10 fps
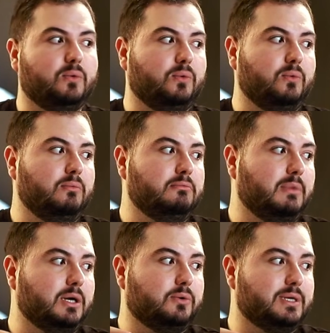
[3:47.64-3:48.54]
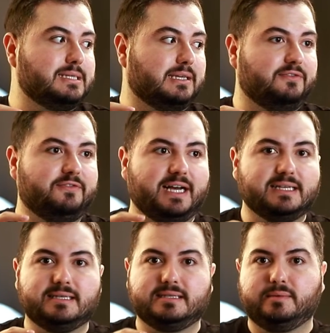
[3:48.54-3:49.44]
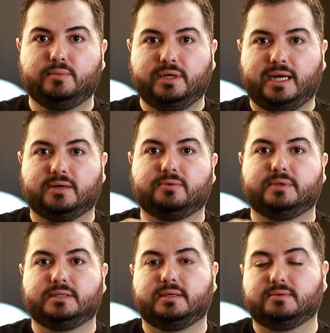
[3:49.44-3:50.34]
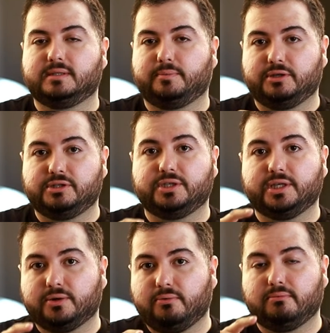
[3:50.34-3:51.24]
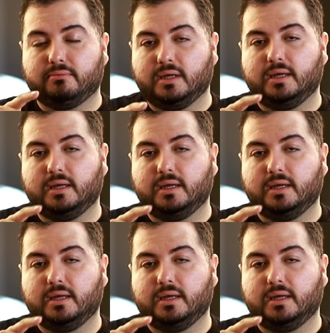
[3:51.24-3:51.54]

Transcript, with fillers: alguma coisa que faça esse buraco. Então você pode ir com,